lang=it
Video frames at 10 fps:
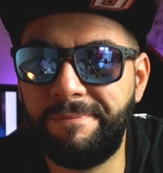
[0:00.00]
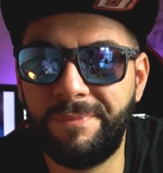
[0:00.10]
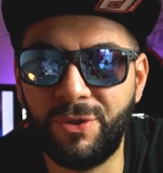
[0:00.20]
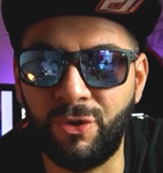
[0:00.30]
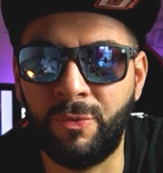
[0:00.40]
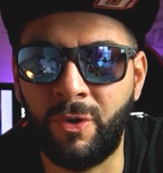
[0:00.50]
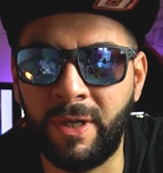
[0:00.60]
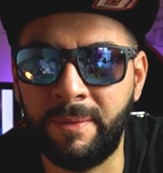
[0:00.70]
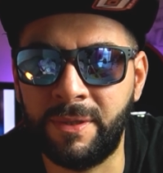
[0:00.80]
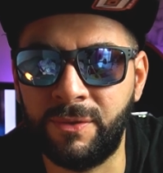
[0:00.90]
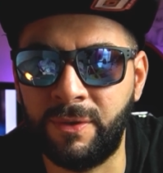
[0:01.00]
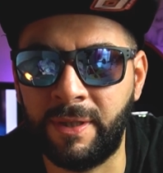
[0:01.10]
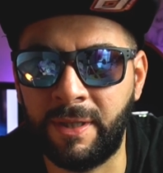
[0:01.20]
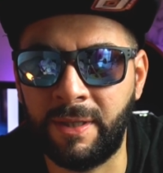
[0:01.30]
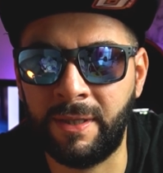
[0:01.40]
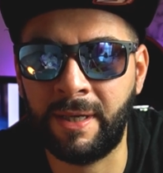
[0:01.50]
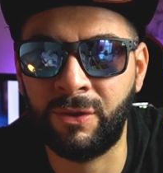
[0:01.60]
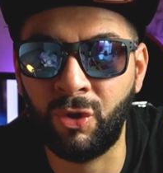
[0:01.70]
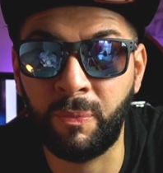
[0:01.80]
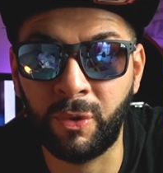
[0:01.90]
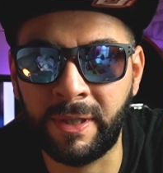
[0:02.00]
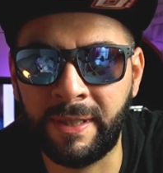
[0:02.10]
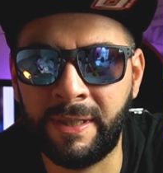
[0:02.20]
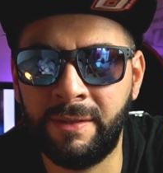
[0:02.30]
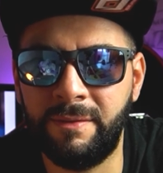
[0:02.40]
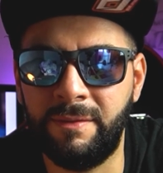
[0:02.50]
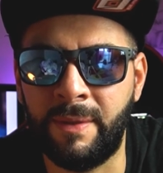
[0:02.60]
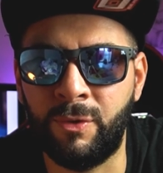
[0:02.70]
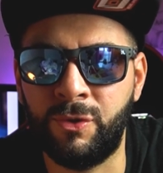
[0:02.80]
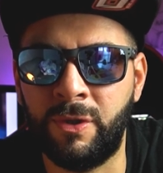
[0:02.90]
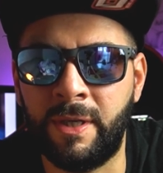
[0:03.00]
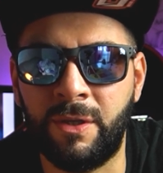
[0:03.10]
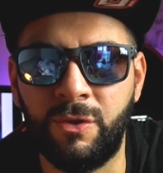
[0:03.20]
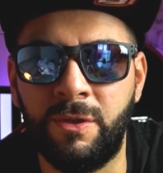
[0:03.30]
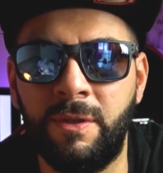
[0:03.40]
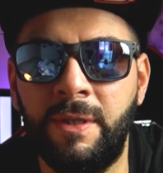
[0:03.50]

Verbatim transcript: sono proprio le persone che hanno il potere di emozionare così.